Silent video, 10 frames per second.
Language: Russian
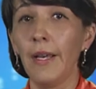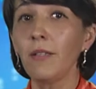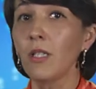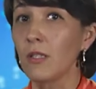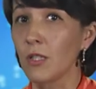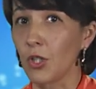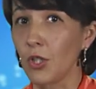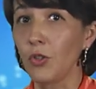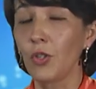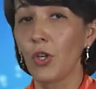Это
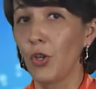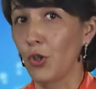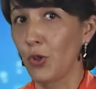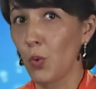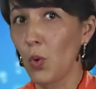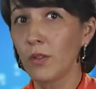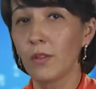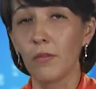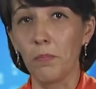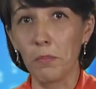цинк, йод,
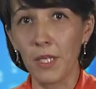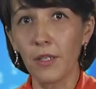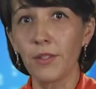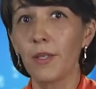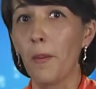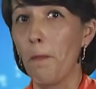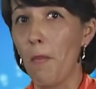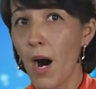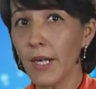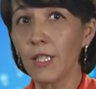медь,
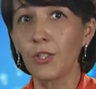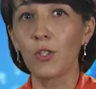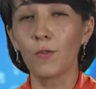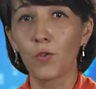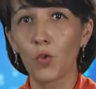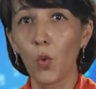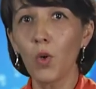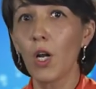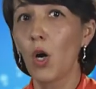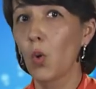марганец,
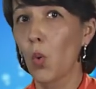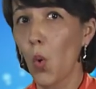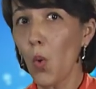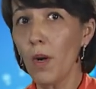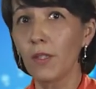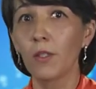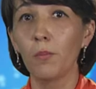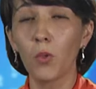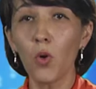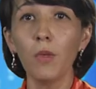фтор, кобальт,
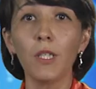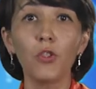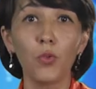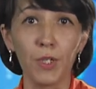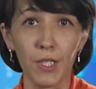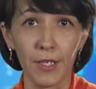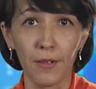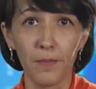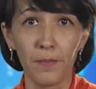бром и другие.